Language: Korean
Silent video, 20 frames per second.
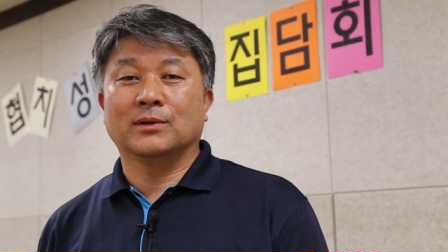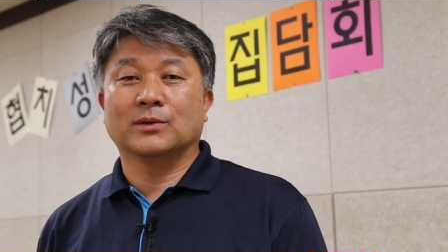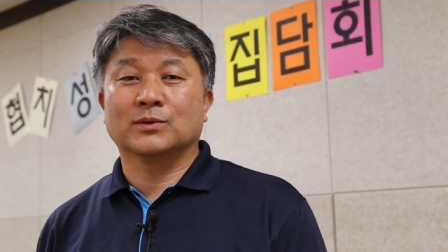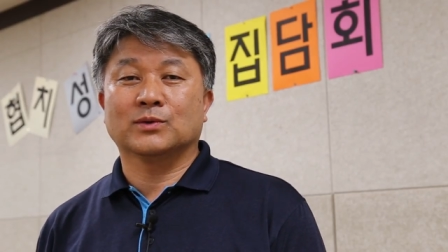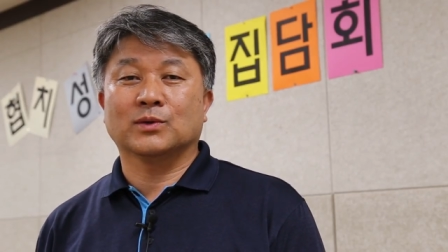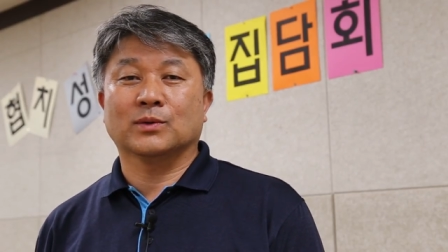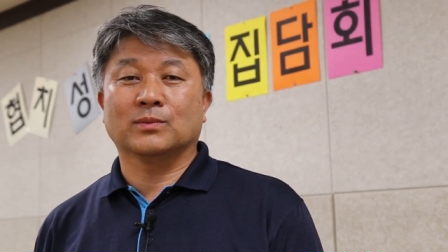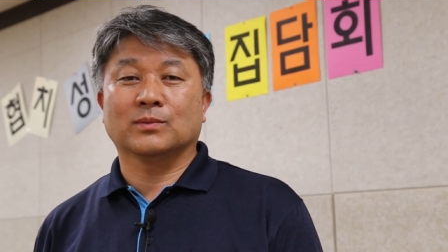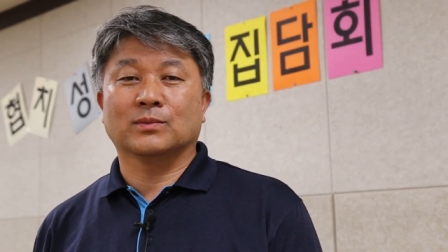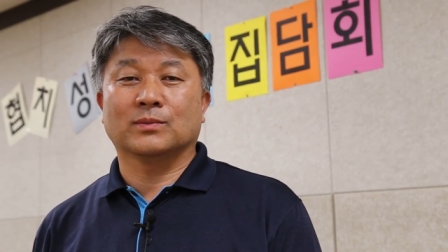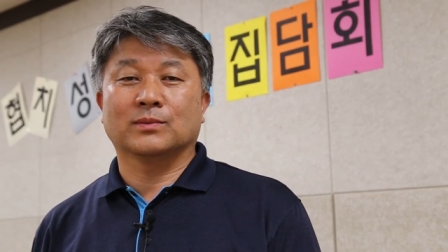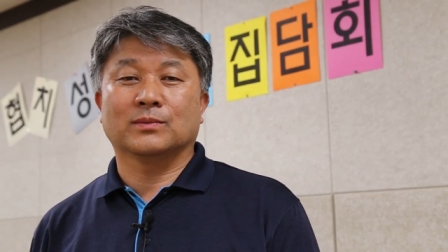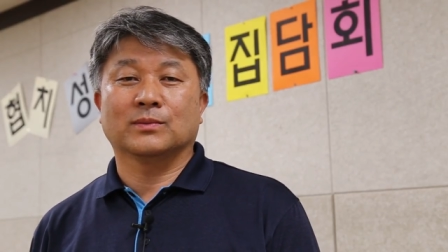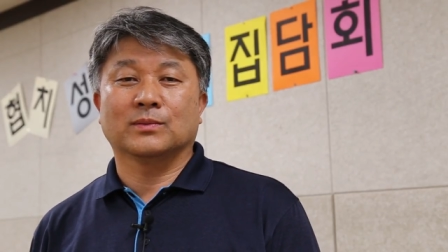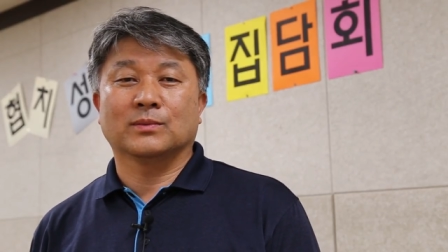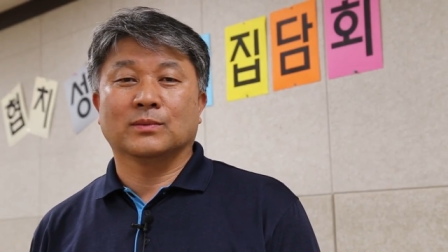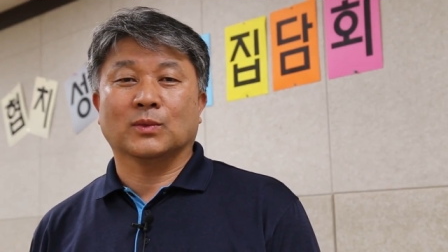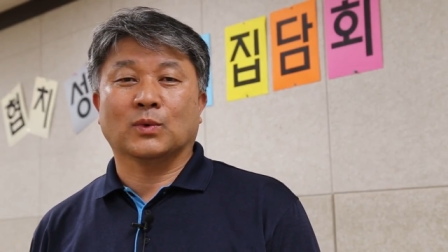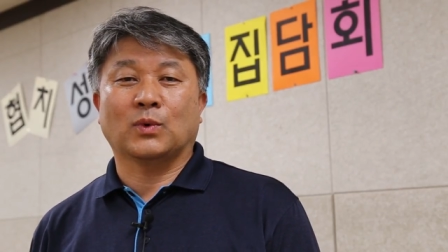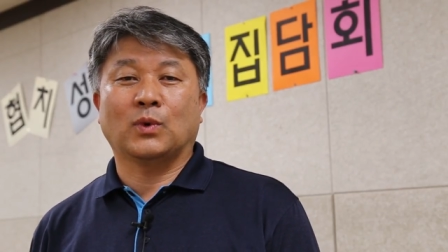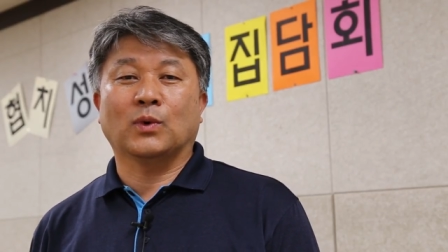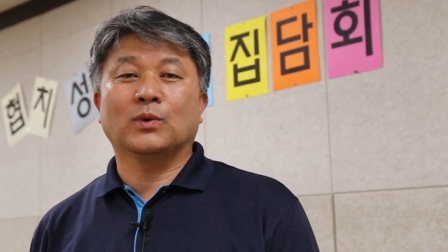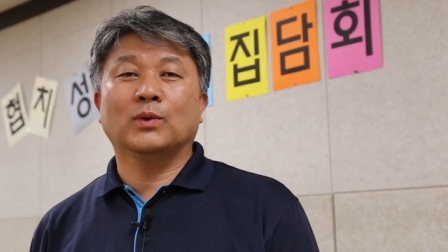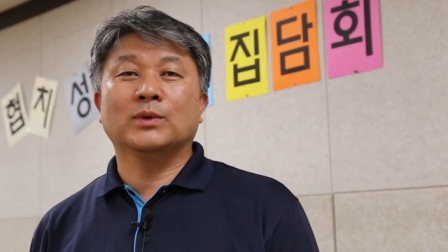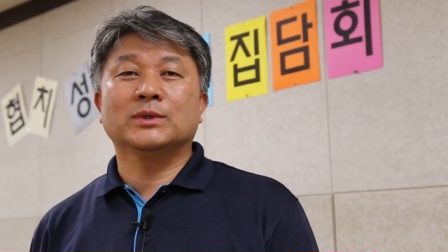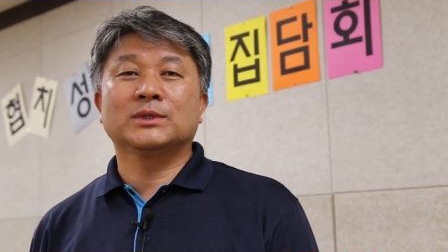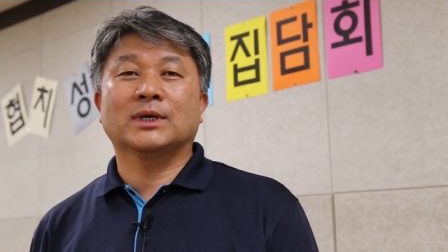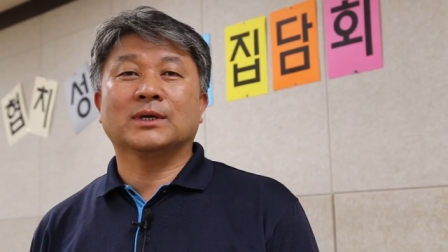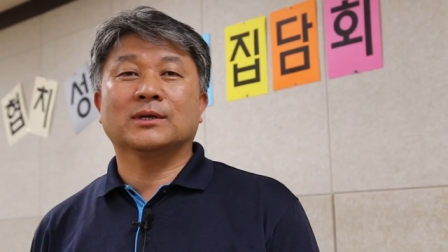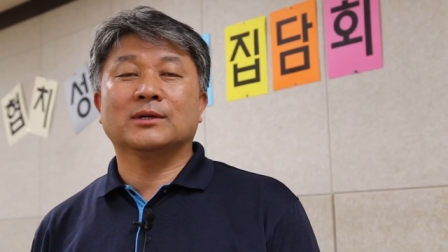좀
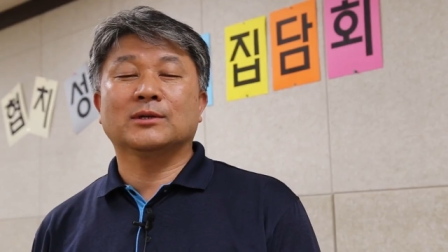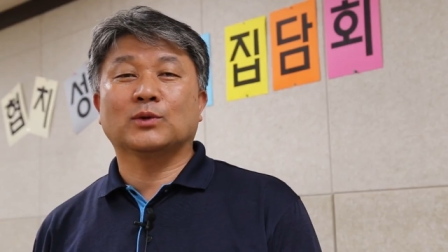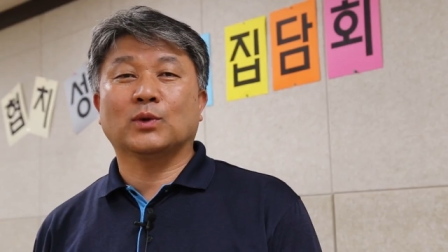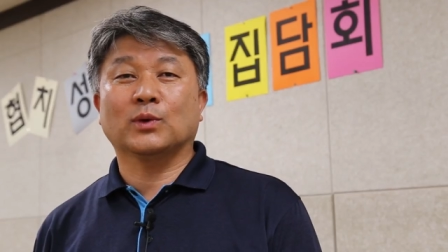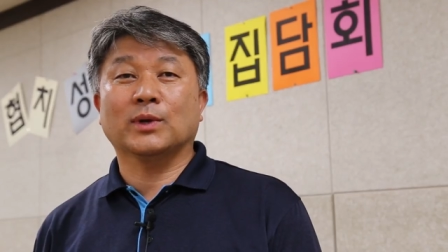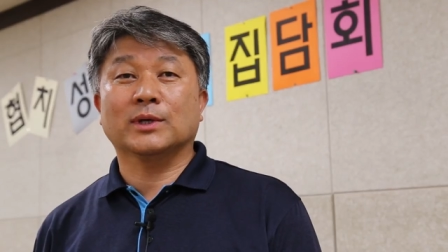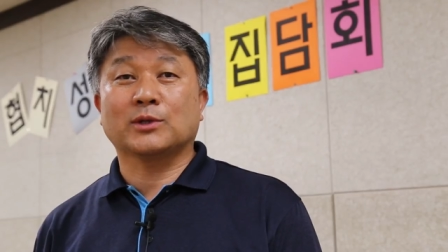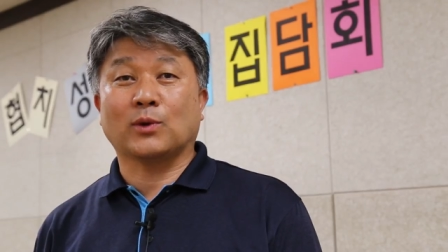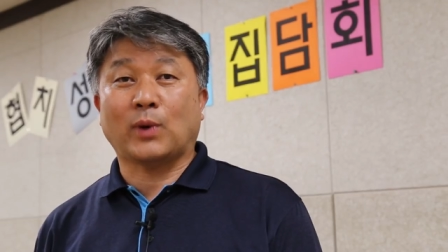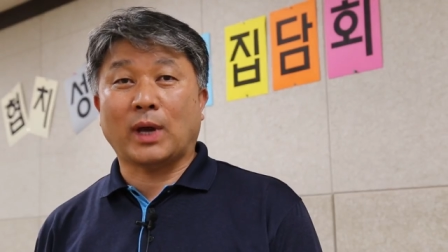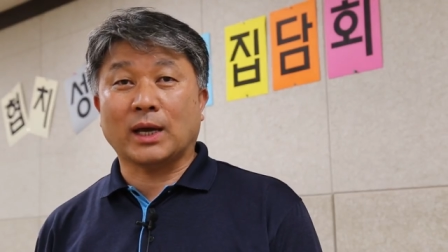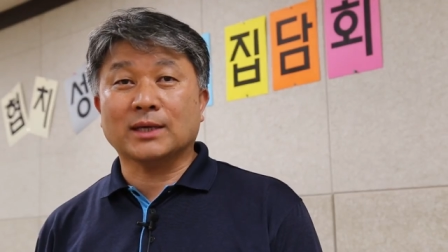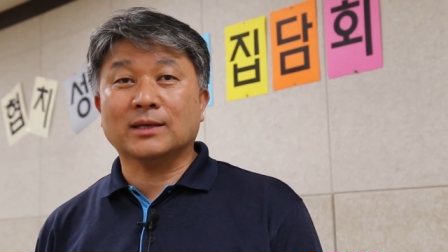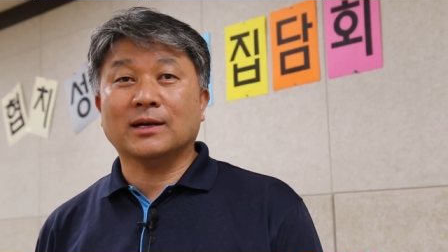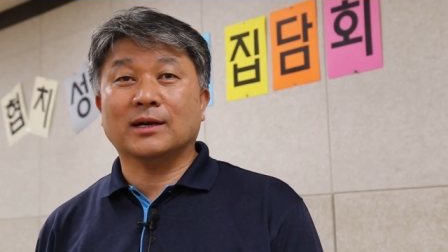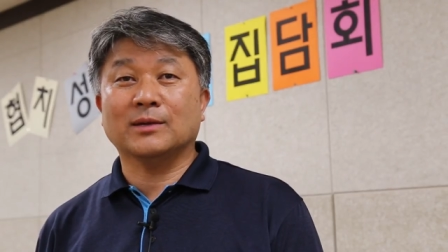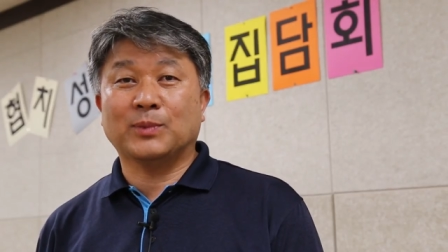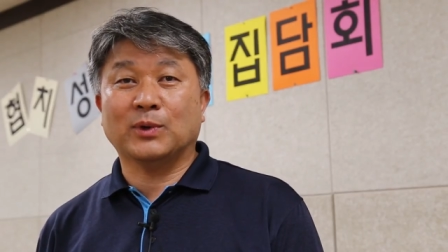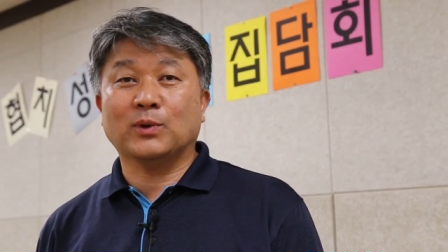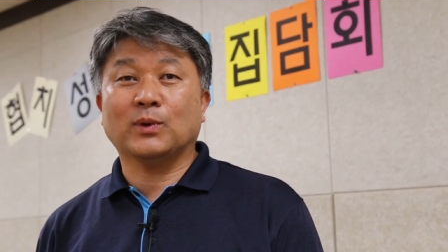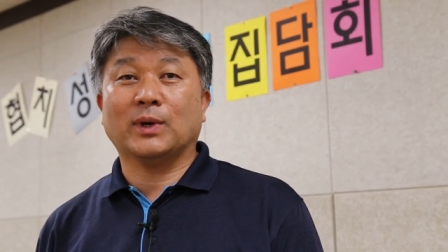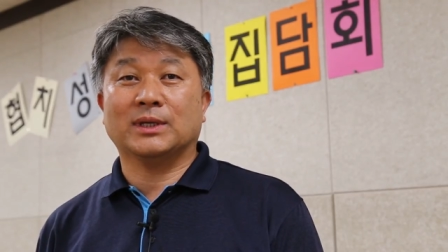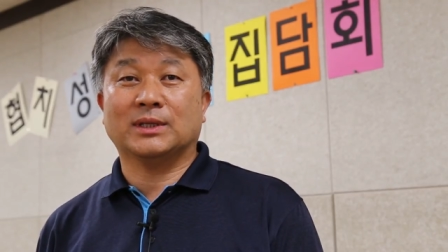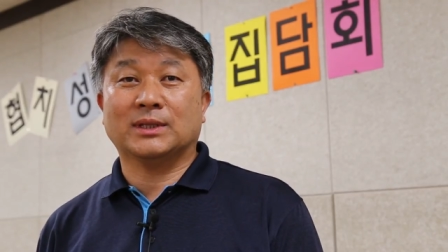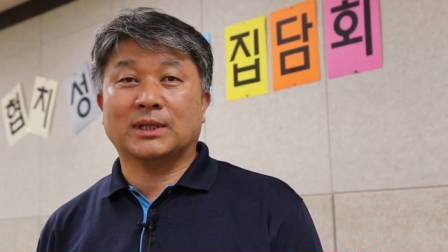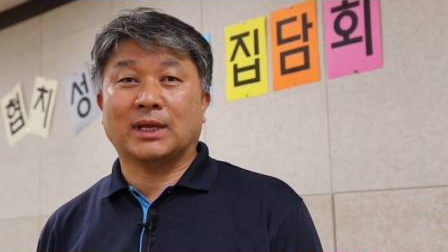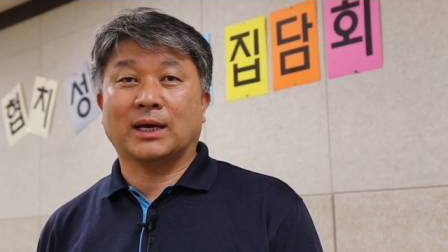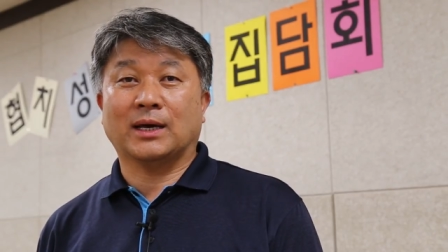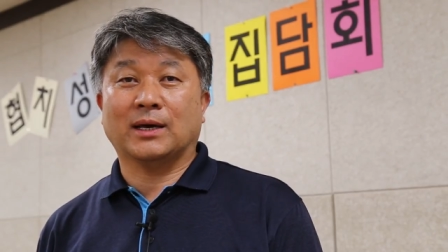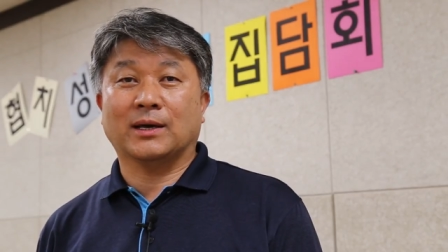공론장을 통해서 확인할 필요가
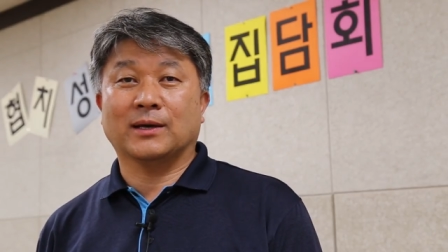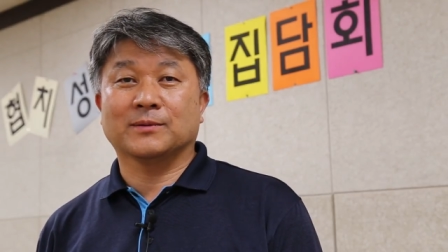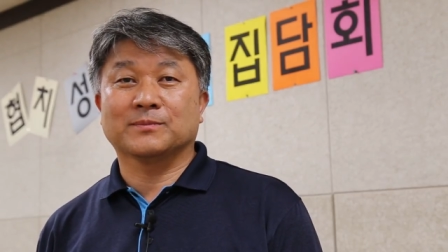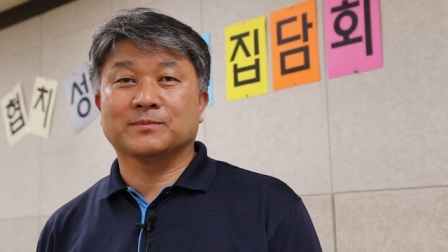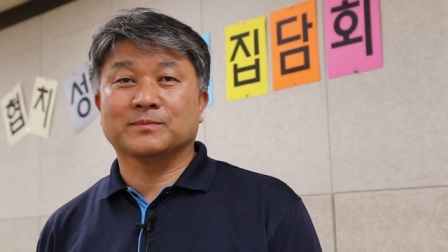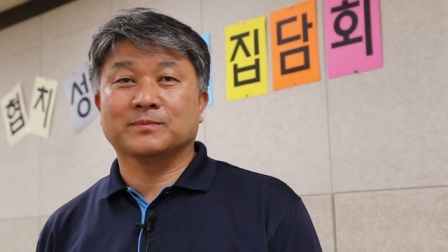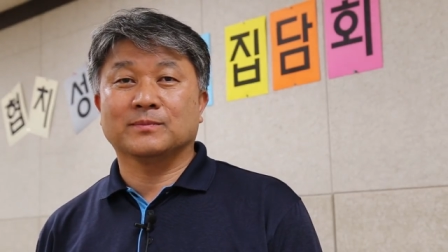있다